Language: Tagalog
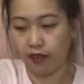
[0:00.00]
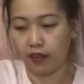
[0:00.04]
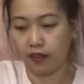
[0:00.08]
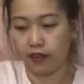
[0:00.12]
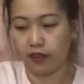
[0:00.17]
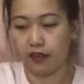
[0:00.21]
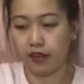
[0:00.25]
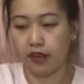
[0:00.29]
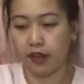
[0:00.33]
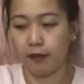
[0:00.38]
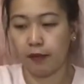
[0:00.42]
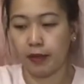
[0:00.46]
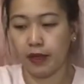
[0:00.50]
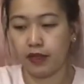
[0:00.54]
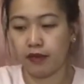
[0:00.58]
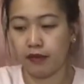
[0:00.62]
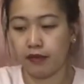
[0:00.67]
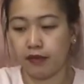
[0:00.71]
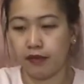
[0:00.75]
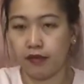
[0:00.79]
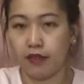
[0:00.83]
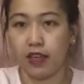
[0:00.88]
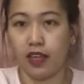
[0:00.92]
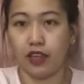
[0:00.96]
Dapat,
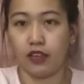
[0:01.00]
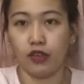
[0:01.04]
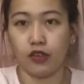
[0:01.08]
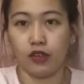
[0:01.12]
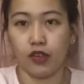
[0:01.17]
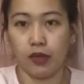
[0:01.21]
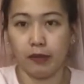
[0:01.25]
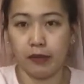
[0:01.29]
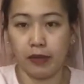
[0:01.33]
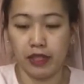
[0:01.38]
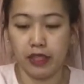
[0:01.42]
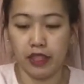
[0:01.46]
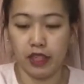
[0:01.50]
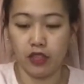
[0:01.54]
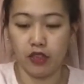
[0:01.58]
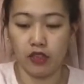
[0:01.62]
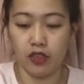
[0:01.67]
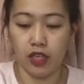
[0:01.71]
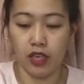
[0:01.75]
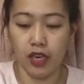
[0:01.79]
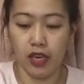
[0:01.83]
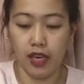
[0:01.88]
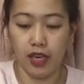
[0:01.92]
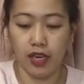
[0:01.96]
ano, gamitin ko
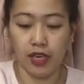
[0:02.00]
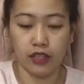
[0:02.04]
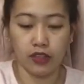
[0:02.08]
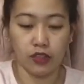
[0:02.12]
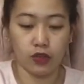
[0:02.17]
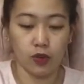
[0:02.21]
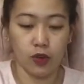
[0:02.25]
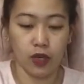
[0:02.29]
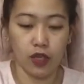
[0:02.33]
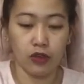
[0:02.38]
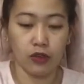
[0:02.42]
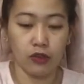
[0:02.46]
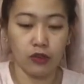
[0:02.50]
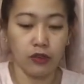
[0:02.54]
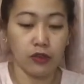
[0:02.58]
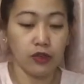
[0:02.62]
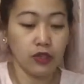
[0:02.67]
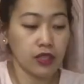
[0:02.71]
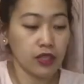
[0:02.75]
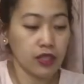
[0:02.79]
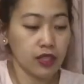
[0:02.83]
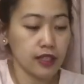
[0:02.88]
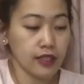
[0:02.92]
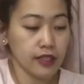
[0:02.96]
na nga lang tong ano.
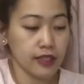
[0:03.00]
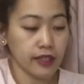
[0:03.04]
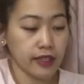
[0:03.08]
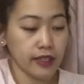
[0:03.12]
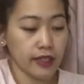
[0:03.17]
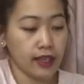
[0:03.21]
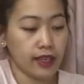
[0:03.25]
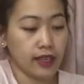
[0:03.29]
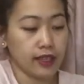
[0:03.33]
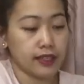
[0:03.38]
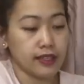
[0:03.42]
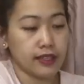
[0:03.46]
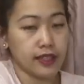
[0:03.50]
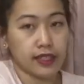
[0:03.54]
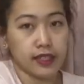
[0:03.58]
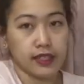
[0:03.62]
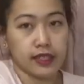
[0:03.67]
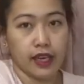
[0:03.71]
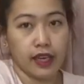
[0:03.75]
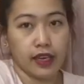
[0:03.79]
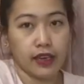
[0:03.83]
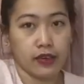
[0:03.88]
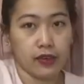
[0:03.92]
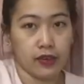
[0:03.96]
Yan, dyan kayo.